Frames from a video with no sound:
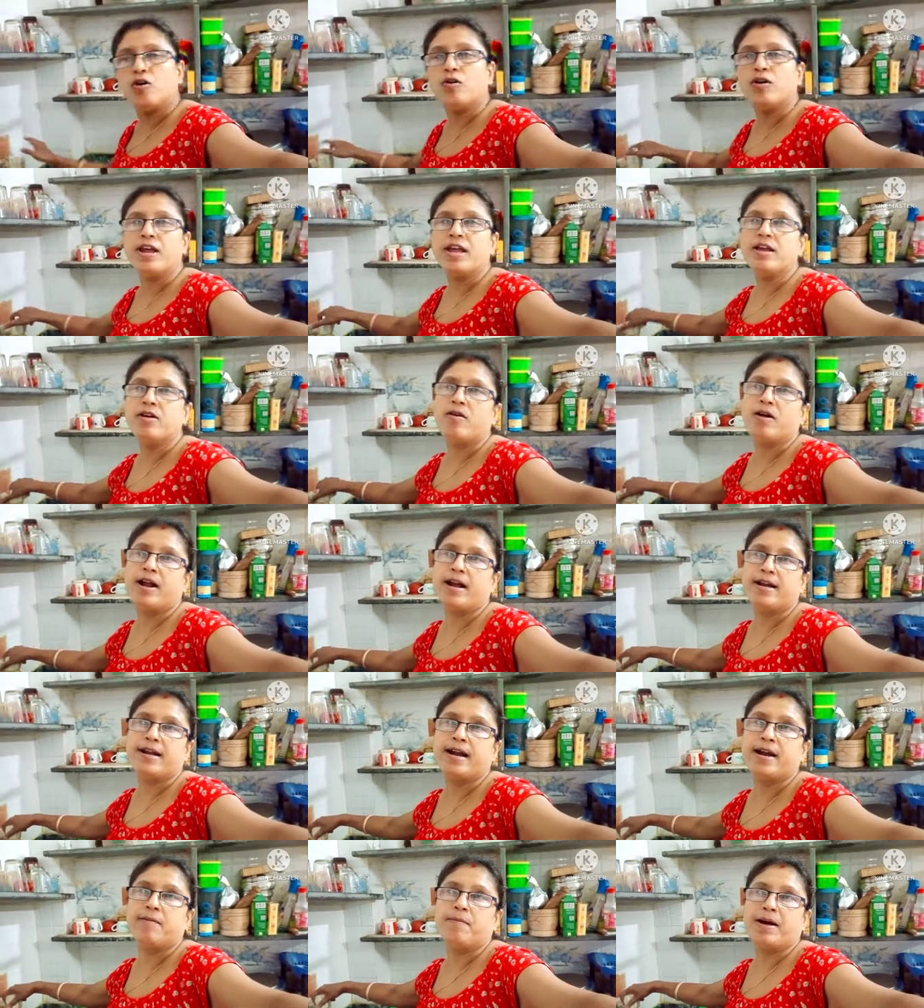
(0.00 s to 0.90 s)
তখন এই
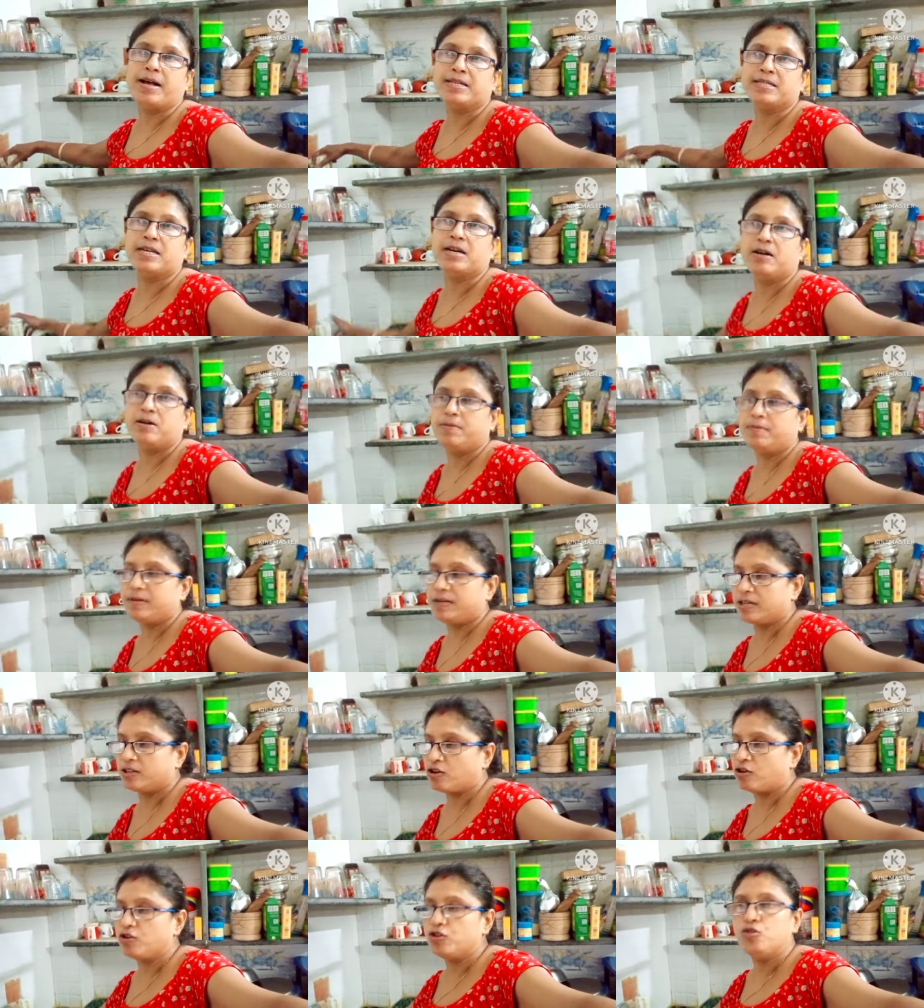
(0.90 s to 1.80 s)
কড়াইটা আর মাজা হবে না
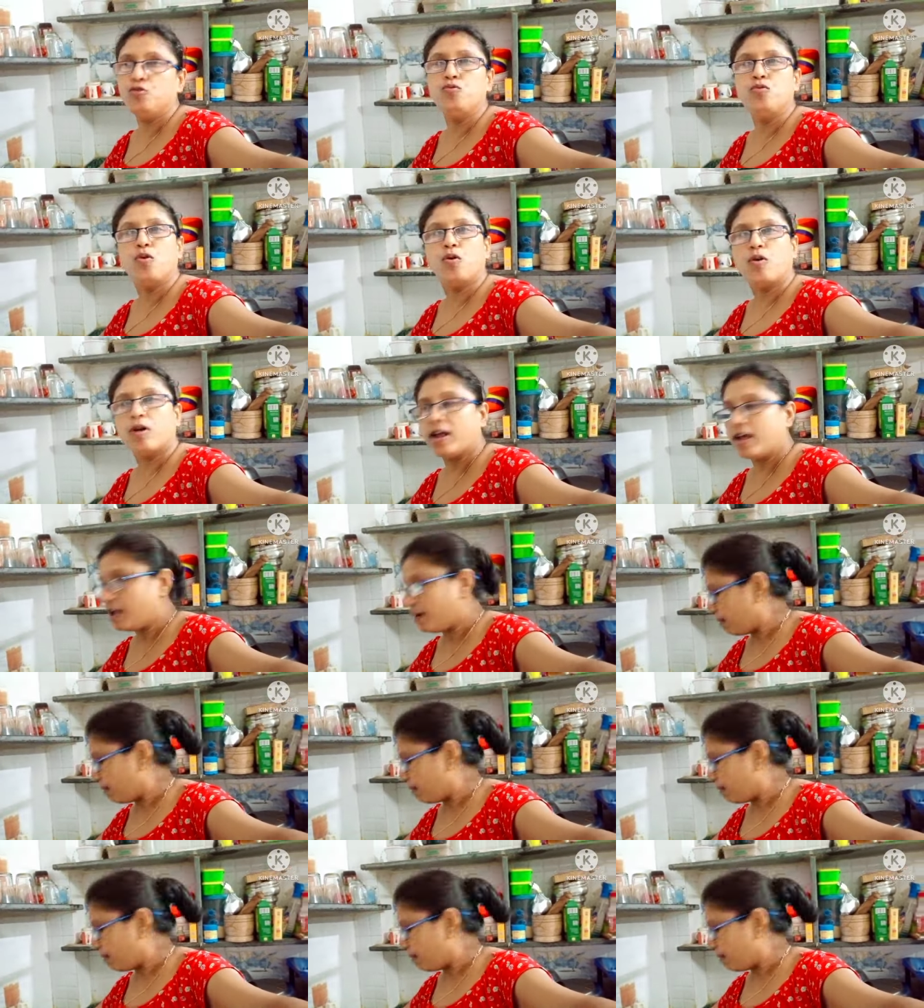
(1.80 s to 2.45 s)
তখন দুটো কড়াই